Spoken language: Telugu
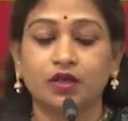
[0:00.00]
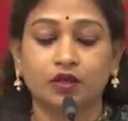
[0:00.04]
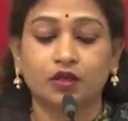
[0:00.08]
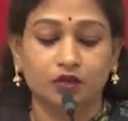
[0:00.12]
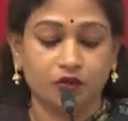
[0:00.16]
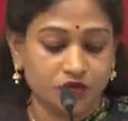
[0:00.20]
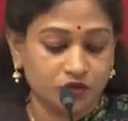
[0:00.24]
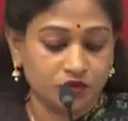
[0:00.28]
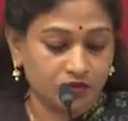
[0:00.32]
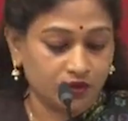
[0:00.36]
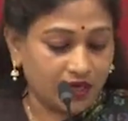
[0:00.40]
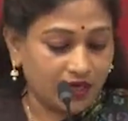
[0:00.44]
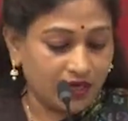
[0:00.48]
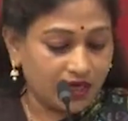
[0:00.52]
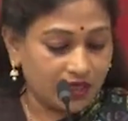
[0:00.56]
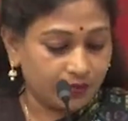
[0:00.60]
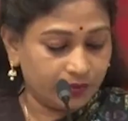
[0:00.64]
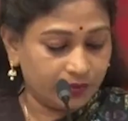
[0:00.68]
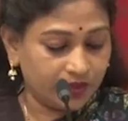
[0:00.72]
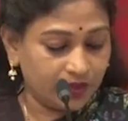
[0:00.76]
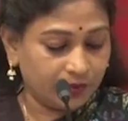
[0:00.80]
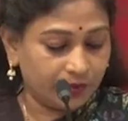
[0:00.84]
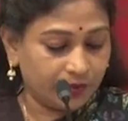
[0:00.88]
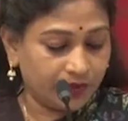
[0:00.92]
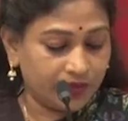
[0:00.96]
ఈరోజు ఒక
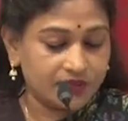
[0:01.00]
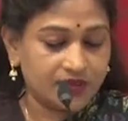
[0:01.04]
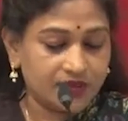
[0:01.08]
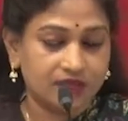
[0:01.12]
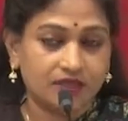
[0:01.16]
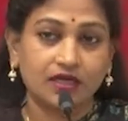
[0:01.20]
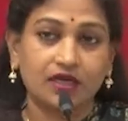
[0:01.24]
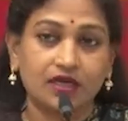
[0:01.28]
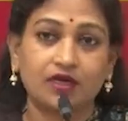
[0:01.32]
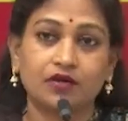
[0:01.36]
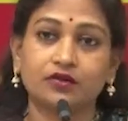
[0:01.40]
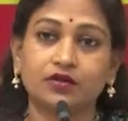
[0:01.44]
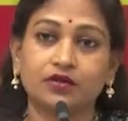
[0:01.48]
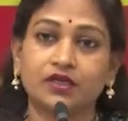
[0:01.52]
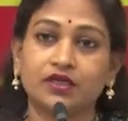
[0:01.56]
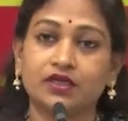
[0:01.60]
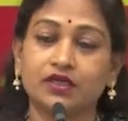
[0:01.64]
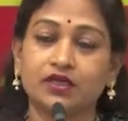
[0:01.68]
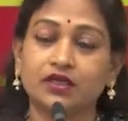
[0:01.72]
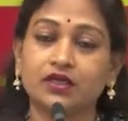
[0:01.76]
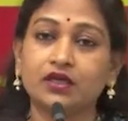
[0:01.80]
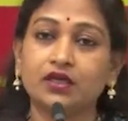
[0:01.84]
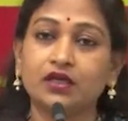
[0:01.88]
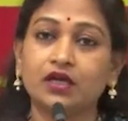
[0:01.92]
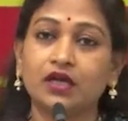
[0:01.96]
ఆడబిడ్డ పరిస్థితి ఎలా
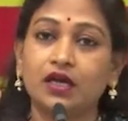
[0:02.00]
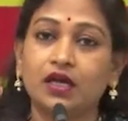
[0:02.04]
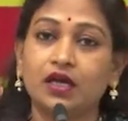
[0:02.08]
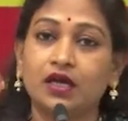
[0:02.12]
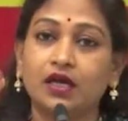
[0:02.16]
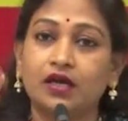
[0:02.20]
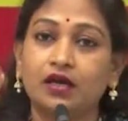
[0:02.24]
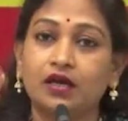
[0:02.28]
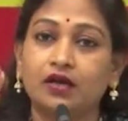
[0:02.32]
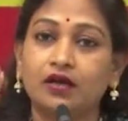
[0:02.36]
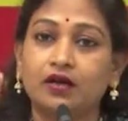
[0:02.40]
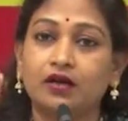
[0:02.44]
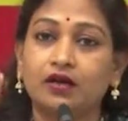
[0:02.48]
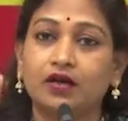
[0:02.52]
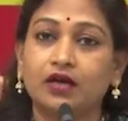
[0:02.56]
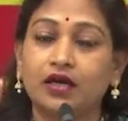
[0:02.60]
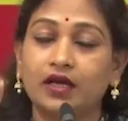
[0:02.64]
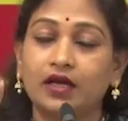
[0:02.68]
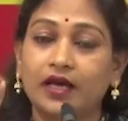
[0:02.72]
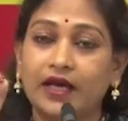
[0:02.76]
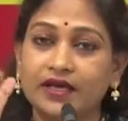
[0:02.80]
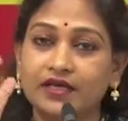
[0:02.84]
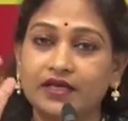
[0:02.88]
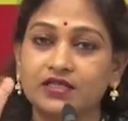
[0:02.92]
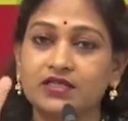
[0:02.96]
ఉందంటే
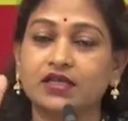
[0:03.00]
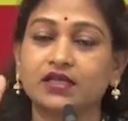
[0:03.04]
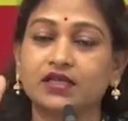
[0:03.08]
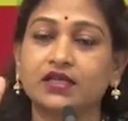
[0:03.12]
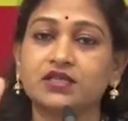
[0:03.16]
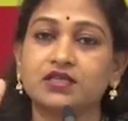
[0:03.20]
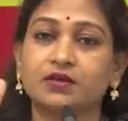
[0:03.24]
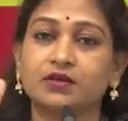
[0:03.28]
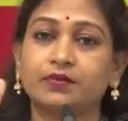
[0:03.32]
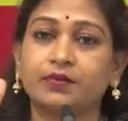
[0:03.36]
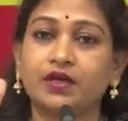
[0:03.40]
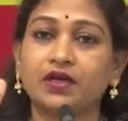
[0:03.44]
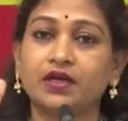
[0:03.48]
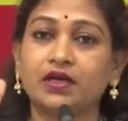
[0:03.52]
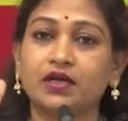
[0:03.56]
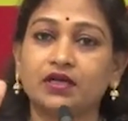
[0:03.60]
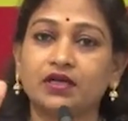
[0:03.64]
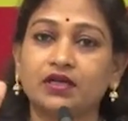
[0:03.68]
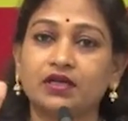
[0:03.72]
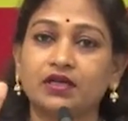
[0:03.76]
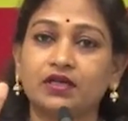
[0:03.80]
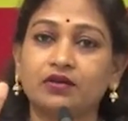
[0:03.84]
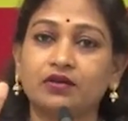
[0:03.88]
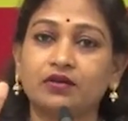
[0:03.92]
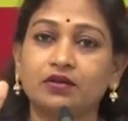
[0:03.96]
యాక్చువల్గా
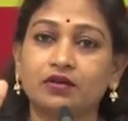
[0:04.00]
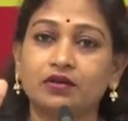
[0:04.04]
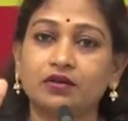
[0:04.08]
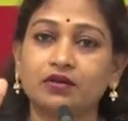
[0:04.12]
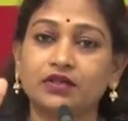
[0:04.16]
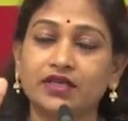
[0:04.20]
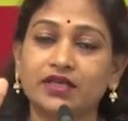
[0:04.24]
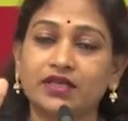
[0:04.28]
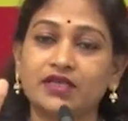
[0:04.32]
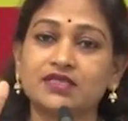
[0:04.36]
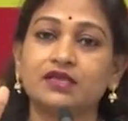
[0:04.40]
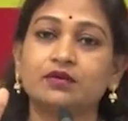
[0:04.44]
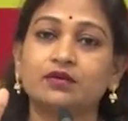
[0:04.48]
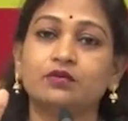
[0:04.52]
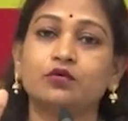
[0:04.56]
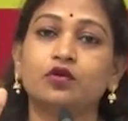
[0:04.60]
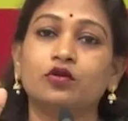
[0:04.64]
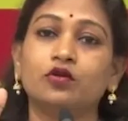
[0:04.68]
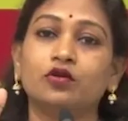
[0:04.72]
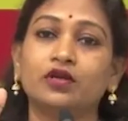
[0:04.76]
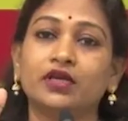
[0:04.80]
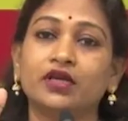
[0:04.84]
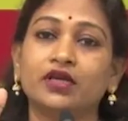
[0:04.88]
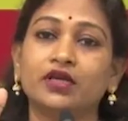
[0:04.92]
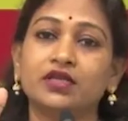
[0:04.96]
చెప్పాలంటే
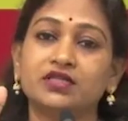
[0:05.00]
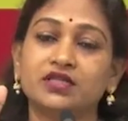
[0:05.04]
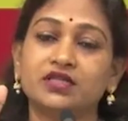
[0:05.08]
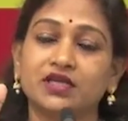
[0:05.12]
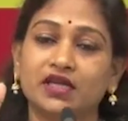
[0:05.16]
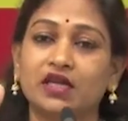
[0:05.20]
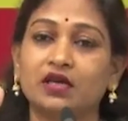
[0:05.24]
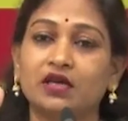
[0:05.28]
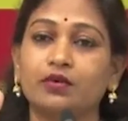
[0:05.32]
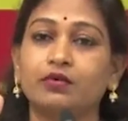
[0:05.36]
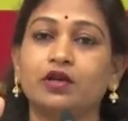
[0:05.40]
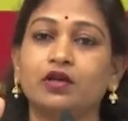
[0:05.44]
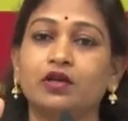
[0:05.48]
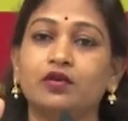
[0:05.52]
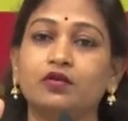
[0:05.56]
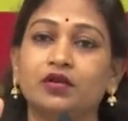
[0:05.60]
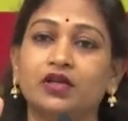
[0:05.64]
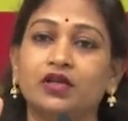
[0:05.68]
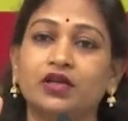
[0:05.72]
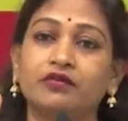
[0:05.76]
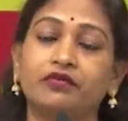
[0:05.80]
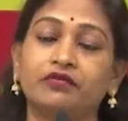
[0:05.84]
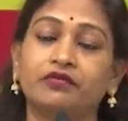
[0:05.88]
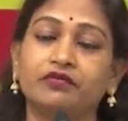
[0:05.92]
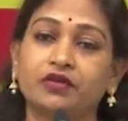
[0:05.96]
దేశంలోనే
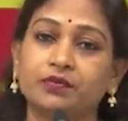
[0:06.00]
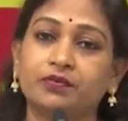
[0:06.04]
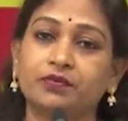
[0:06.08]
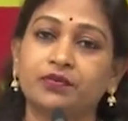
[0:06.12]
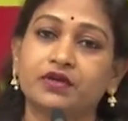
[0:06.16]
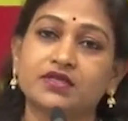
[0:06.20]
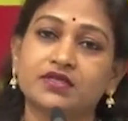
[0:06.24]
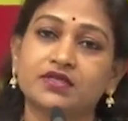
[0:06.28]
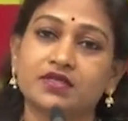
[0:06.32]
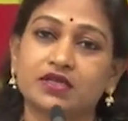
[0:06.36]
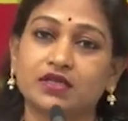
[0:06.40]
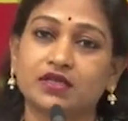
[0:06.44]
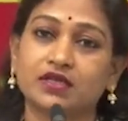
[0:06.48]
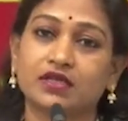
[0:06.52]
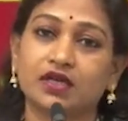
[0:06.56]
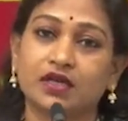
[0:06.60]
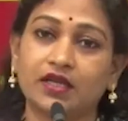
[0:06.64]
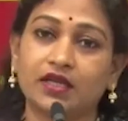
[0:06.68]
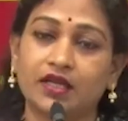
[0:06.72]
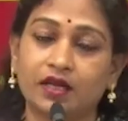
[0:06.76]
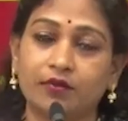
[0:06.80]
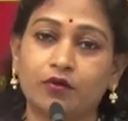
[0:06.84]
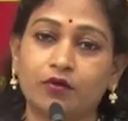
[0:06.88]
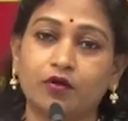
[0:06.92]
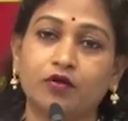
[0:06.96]
జనాభాలోనే ఫిఫ్టీ పర్సెంట్
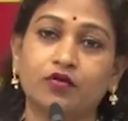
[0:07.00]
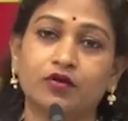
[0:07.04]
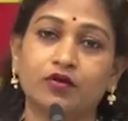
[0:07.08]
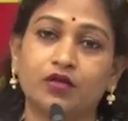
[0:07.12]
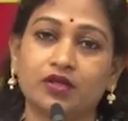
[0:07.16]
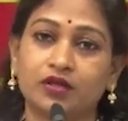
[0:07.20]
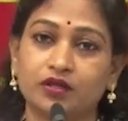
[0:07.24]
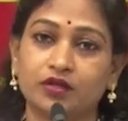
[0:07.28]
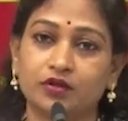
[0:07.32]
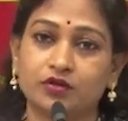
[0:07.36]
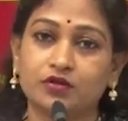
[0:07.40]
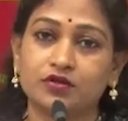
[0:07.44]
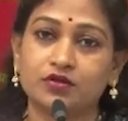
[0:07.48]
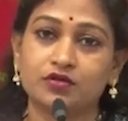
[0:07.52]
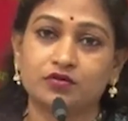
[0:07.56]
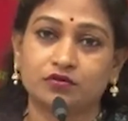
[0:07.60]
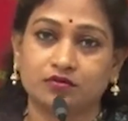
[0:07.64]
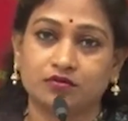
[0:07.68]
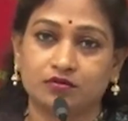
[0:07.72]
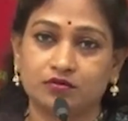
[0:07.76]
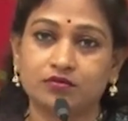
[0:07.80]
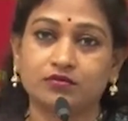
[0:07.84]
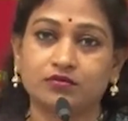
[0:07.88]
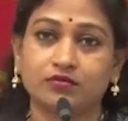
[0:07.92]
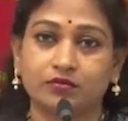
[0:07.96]
కన్నా అబోవ్ ఉన్నది ఈరోజు
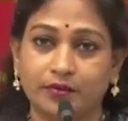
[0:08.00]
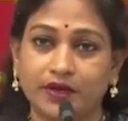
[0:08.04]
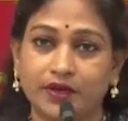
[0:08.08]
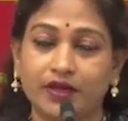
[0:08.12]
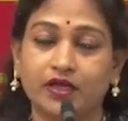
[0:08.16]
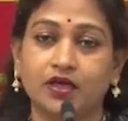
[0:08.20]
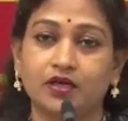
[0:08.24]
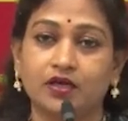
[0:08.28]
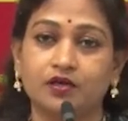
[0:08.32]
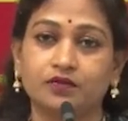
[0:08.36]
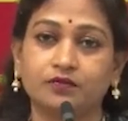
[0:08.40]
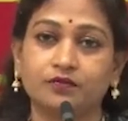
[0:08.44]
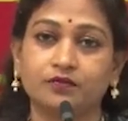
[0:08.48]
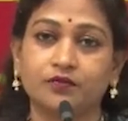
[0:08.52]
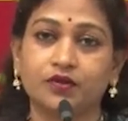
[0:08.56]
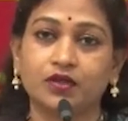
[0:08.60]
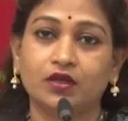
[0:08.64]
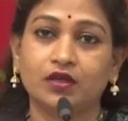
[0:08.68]
మహిళలు